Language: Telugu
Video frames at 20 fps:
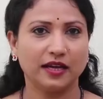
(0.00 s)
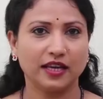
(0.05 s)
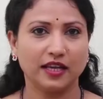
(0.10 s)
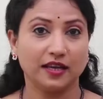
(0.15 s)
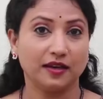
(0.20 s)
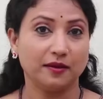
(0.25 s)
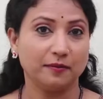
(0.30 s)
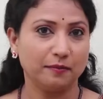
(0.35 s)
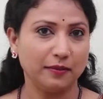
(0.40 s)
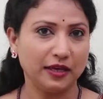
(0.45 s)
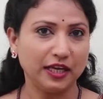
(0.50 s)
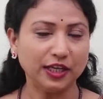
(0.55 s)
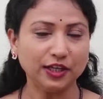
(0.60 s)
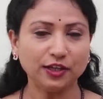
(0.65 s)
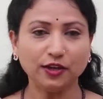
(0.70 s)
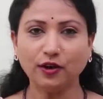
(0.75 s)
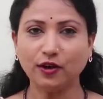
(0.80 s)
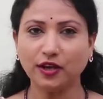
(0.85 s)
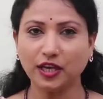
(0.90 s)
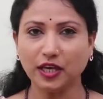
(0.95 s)
మరి మీ
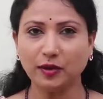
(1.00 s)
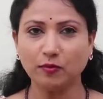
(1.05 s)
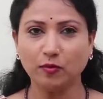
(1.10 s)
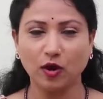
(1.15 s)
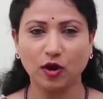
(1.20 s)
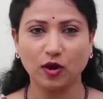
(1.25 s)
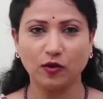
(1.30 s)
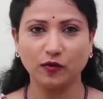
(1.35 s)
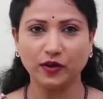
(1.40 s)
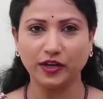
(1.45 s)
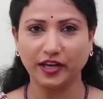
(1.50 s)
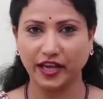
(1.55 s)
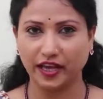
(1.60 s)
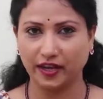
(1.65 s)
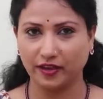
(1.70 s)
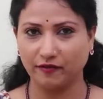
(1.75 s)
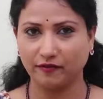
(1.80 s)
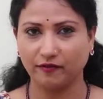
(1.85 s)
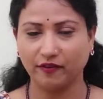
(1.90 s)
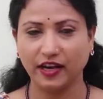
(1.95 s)
ఇంట్లో ఈ మొక్క
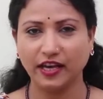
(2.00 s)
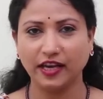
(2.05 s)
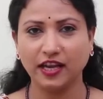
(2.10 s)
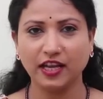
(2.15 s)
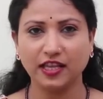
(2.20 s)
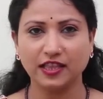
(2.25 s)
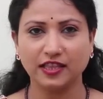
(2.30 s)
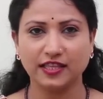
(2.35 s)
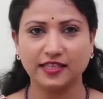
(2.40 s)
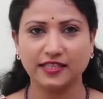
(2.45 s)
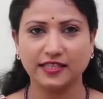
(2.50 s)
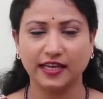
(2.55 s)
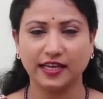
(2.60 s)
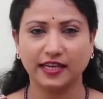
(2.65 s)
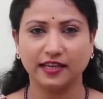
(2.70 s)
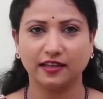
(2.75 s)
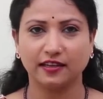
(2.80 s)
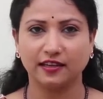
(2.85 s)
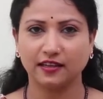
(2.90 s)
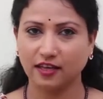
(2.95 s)
ఉంటే వెంటనే
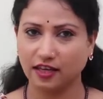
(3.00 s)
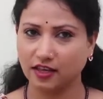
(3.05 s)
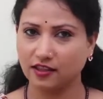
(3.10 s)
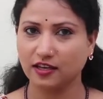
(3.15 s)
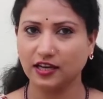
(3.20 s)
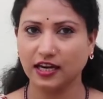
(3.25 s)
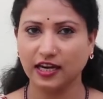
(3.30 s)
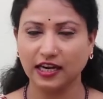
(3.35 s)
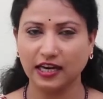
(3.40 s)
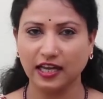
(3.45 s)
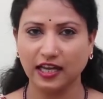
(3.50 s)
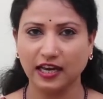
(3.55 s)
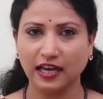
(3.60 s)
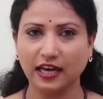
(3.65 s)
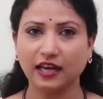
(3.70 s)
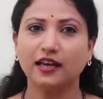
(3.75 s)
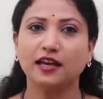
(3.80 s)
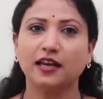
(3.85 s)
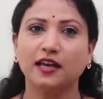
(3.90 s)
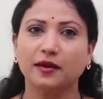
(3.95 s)
తీసేయండి
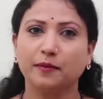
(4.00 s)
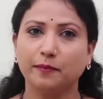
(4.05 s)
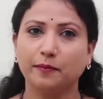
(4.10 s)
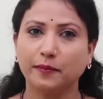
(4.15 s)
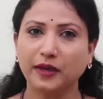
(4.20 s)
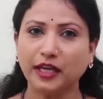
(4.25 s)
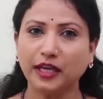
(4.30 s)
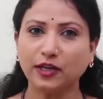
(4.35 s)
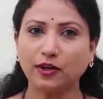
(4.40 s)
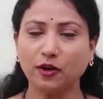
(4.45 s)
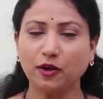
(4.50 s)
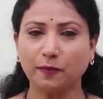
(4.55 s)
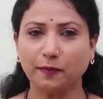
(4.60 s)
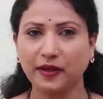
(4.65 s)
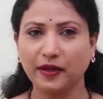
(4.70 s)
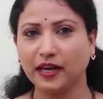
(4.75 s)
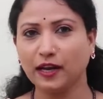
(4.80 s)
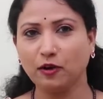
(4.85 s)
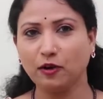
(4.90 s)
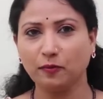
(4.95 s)
ఎందుకంటారా మీ ఇంట్లో
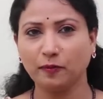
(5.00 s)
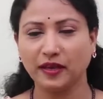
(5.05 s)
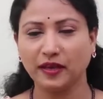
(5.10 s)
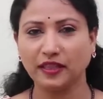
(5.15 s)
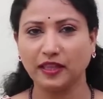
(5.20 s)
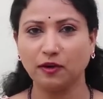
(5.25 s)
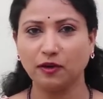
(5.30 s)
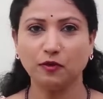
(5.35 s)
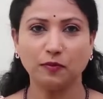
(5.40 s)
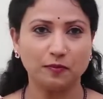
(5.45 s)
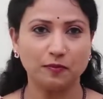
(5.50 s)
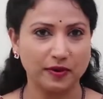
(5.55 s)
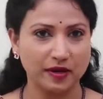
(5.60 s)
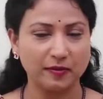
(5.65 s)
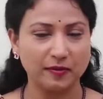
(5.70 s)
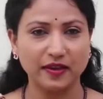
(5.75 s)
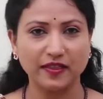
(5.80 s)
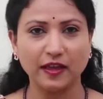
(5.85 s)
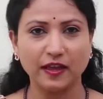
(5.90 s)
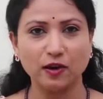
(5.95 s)
పిల్లలు పెద్దలు
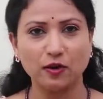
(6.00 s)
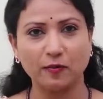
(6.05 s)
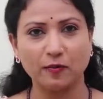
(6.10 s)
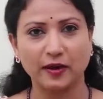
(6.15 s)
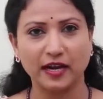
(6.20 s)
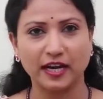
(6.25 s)
ప్రమాదంలో